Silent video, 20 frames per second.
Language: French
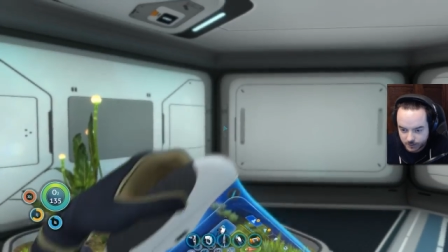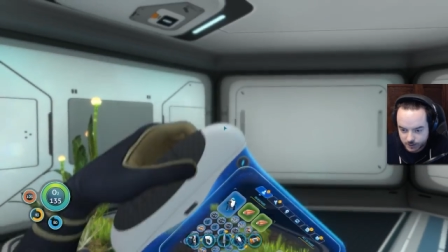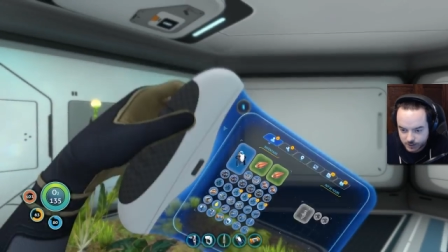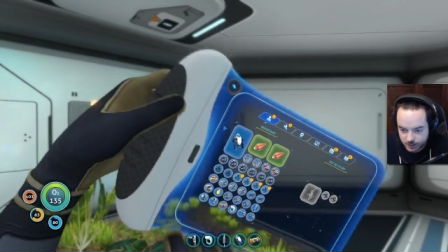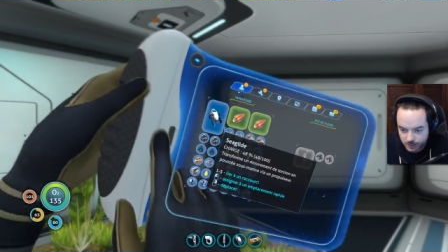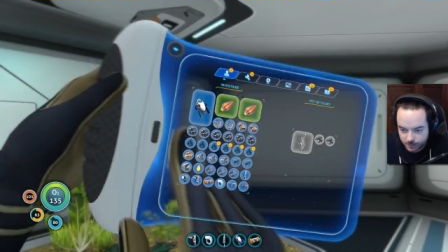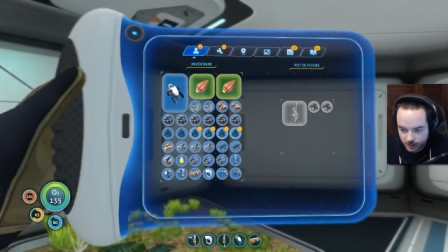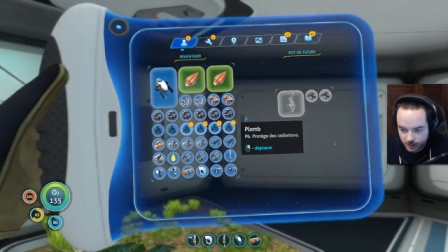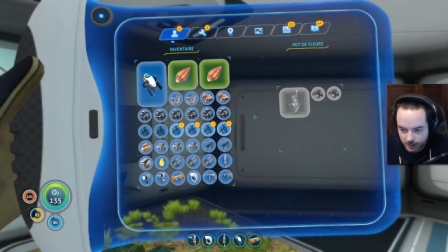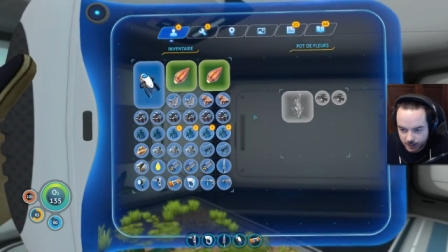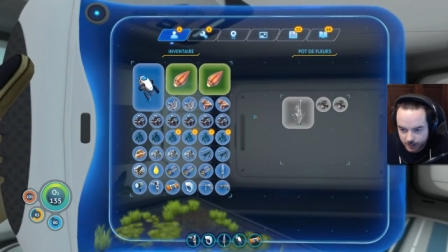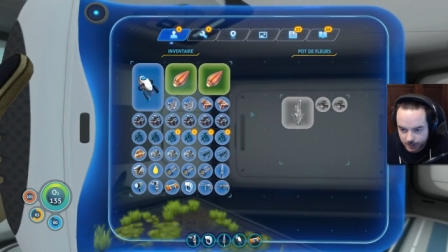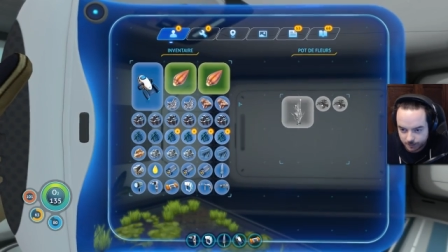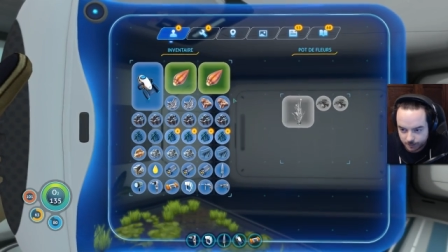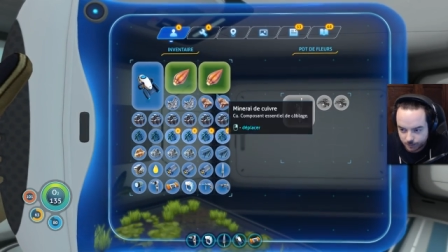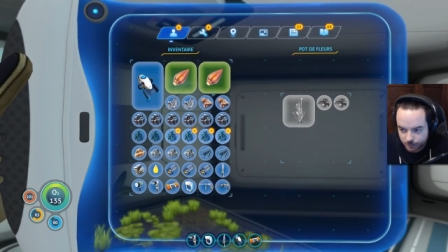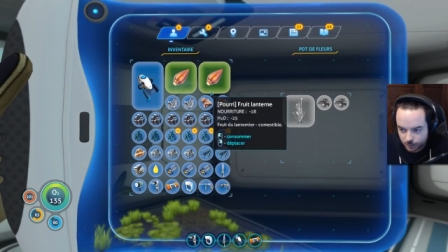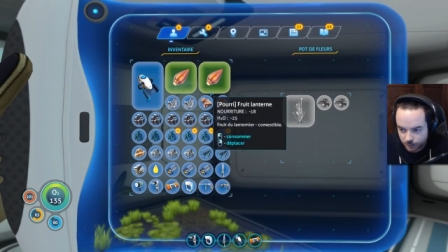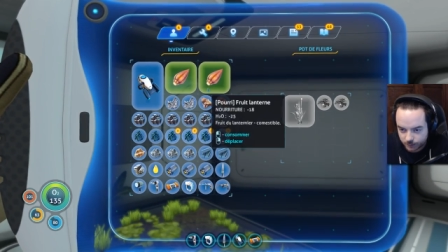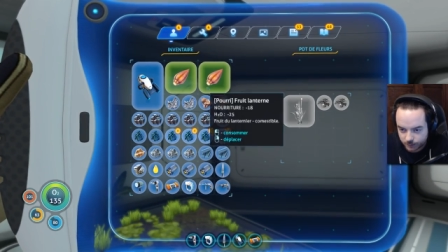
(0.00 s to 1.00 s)
J'aimerais
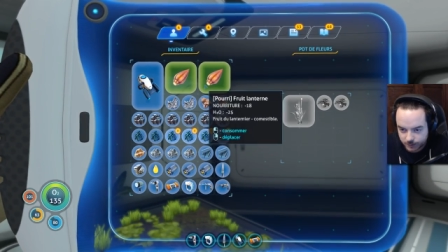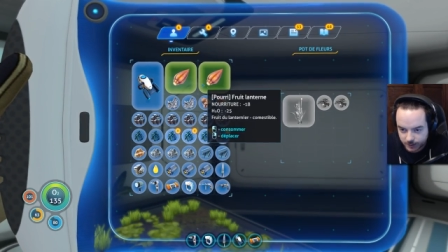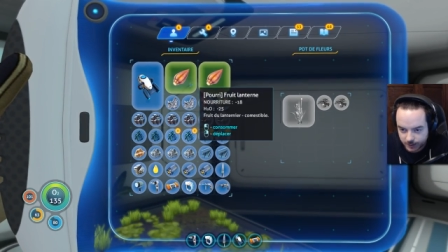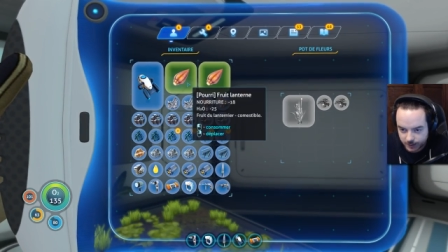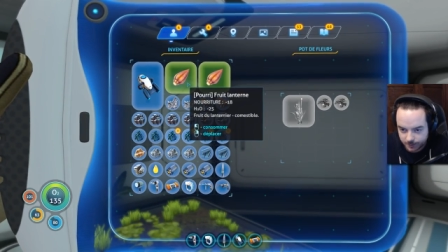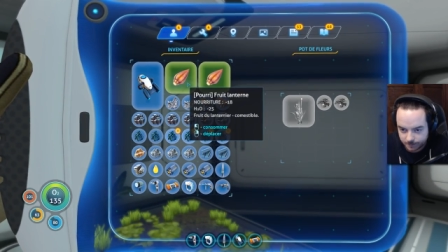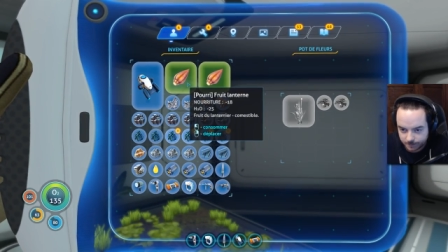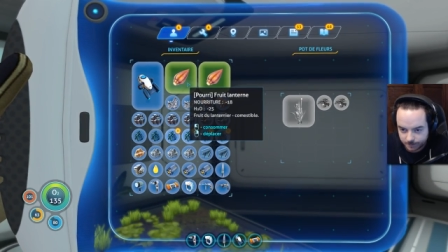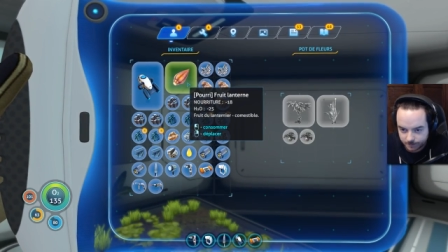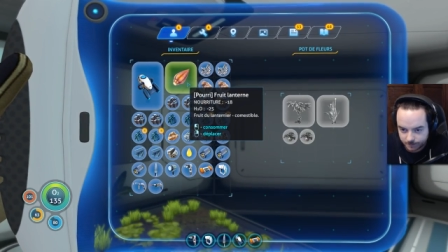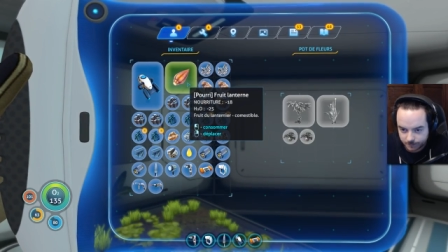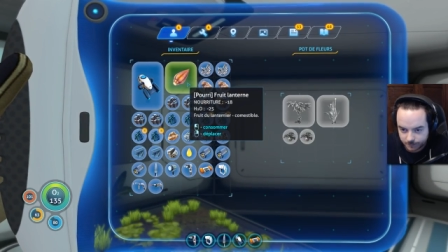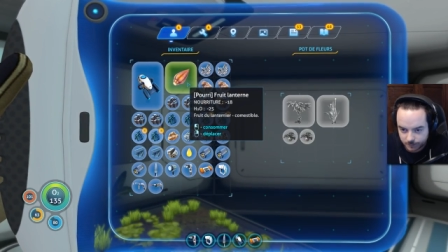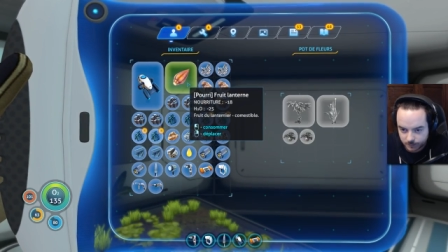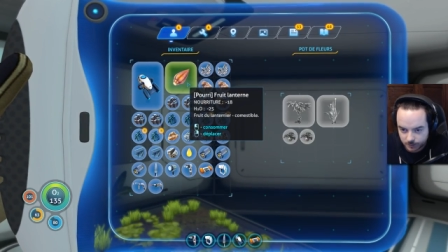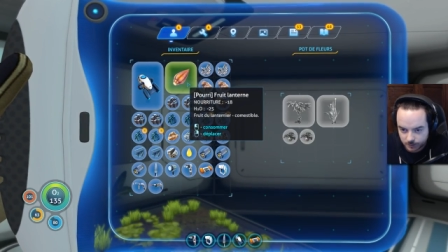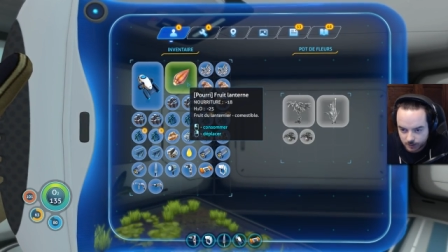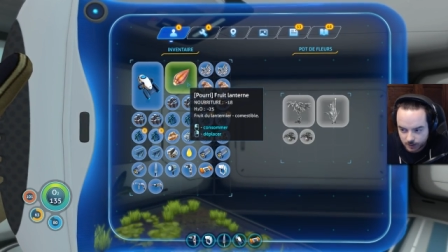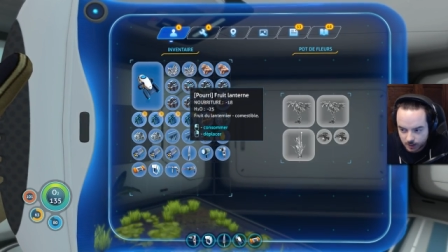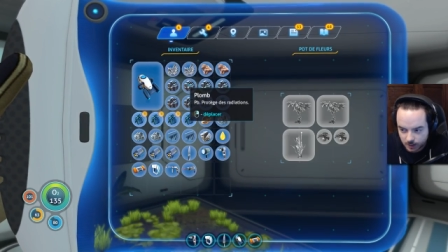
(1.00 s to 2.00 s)
planter...
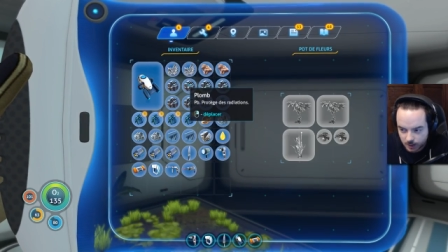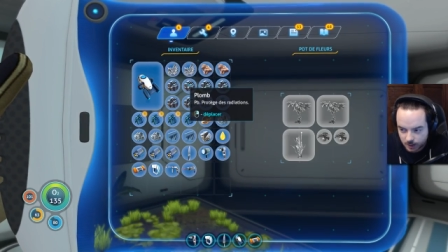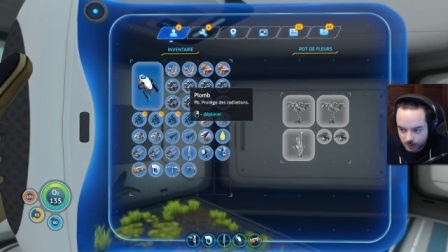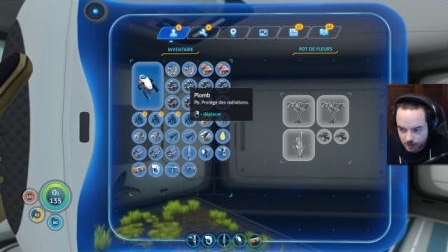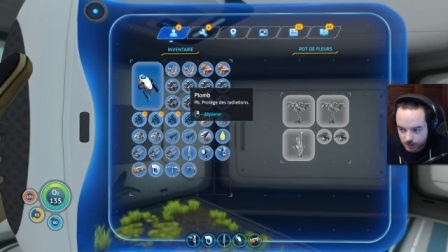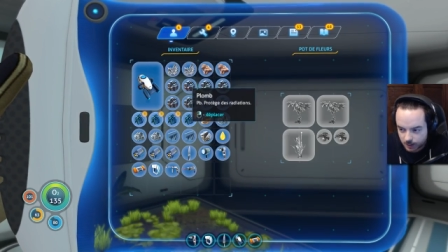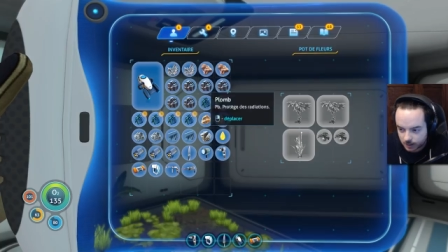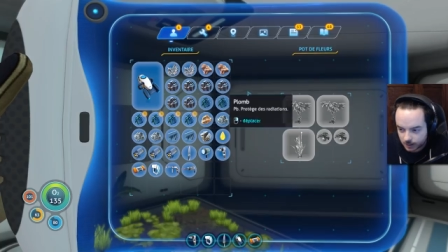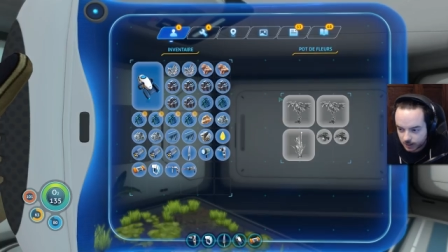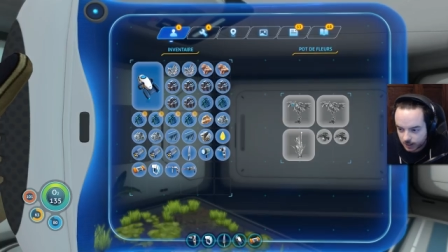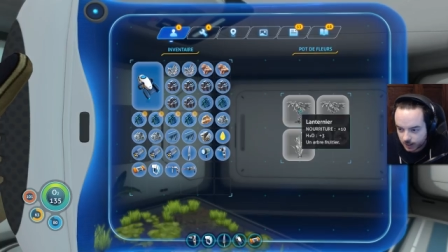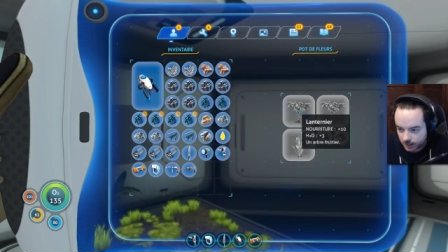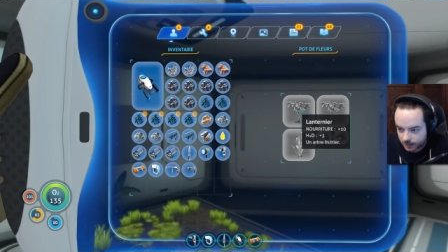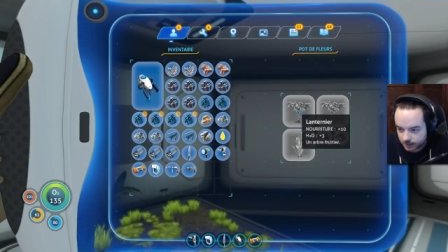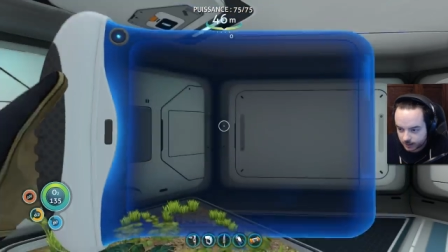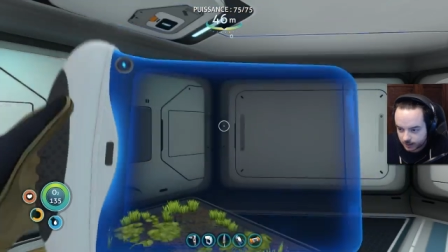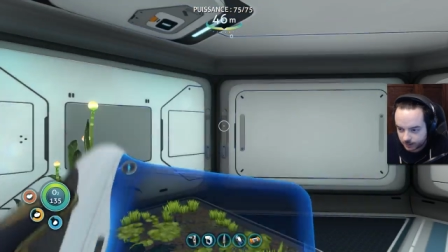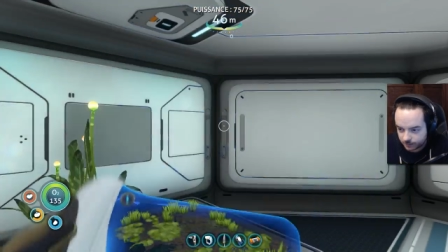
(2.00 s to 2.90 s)
Clac, clac,